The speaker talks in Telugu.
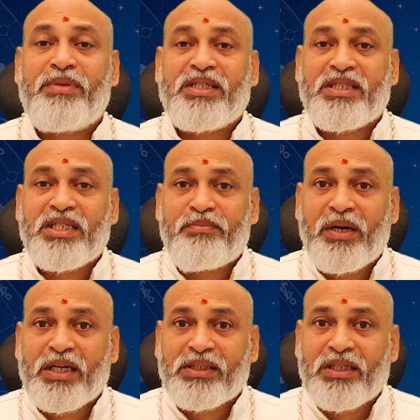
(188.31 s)
బిజినెస్
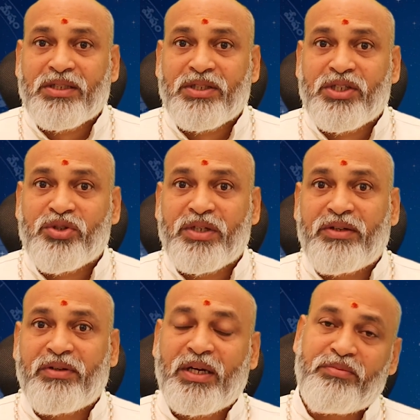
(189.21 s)
పార్ట్నర్స్
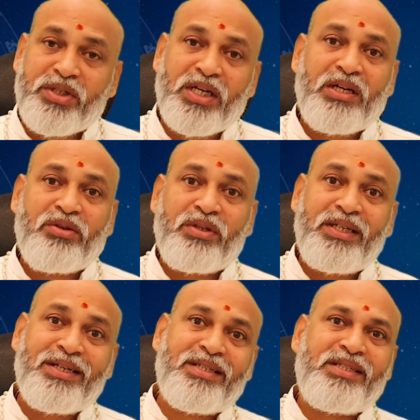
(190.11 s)
ఎంచుకునేటువంటి అంశాలలోని
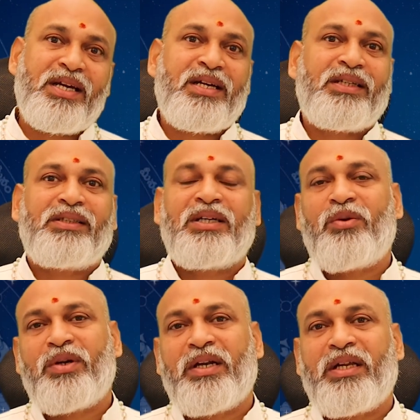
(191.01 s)
కాస్త జాగ్రత్తగా
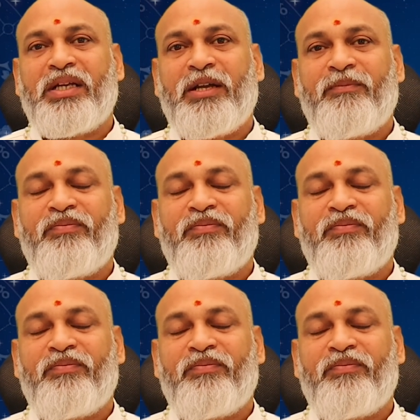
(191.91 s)
ఉండాలి